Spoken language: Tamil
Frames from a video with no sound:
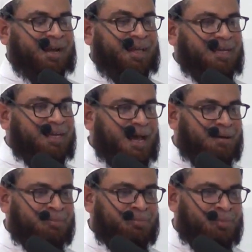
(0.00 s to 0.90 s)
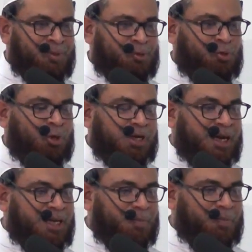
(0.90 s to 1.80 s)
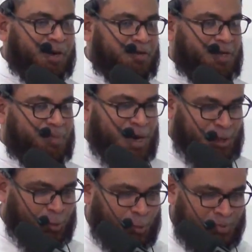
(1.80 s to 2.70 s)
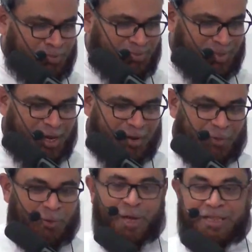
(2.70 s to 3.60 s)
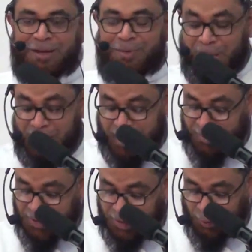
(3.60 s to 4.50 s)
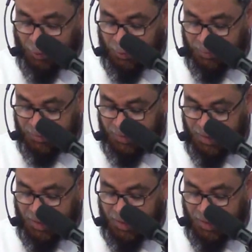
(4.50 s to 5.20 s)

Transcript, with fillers: இன்றைக்கு நாம் தோற்கடிக்கப்படவே மாட்டோம் என்று அவ்வளவு அதிகமாக நாம் இருக்கிறோம்